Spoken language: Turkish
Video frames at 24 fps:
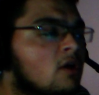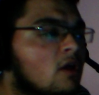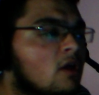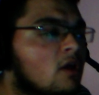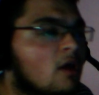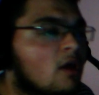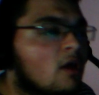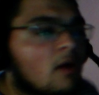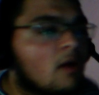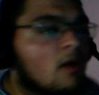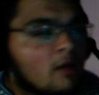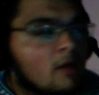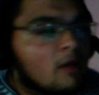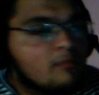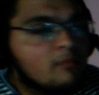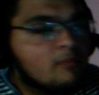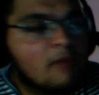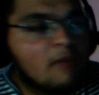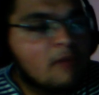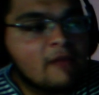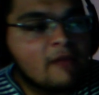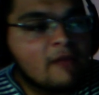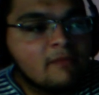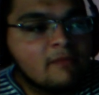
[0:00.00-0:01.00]
E,
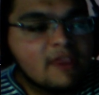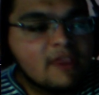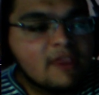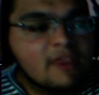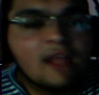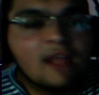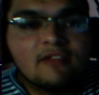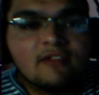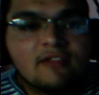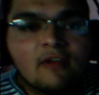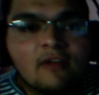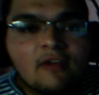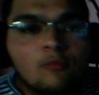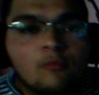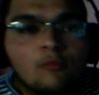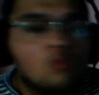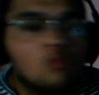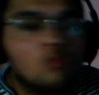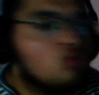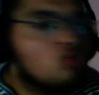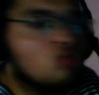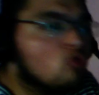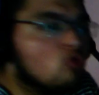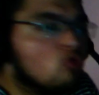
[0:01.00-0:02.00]
ben mid alacağım.
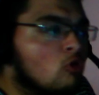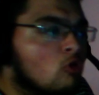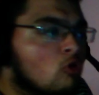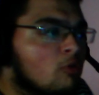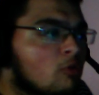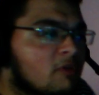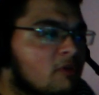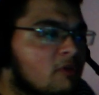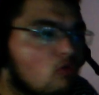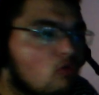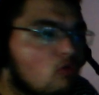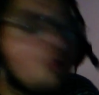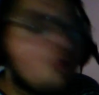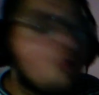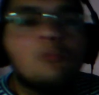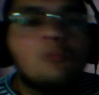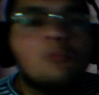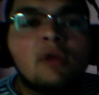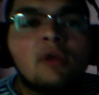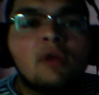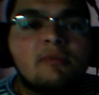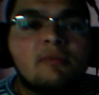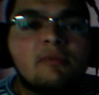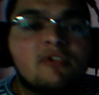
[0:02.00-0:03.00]
3 solo bir top mu
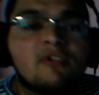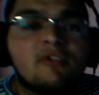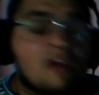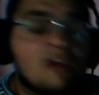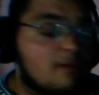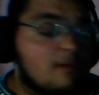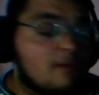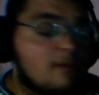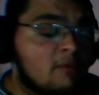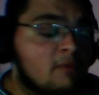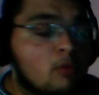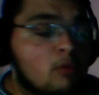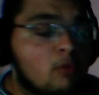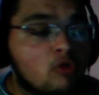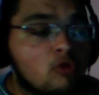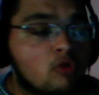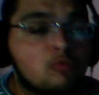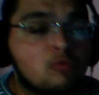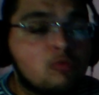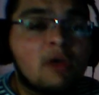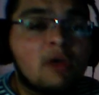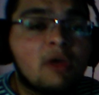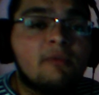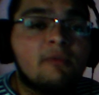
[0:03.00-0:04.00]
yapacağız? Şey, bir bot
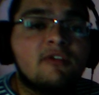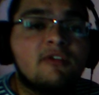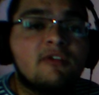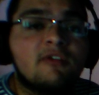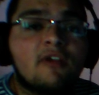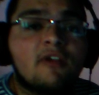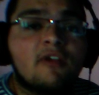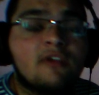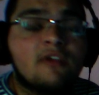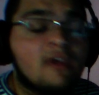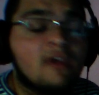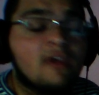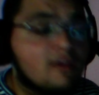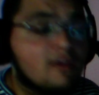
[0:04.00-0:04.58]
mu yapacağız?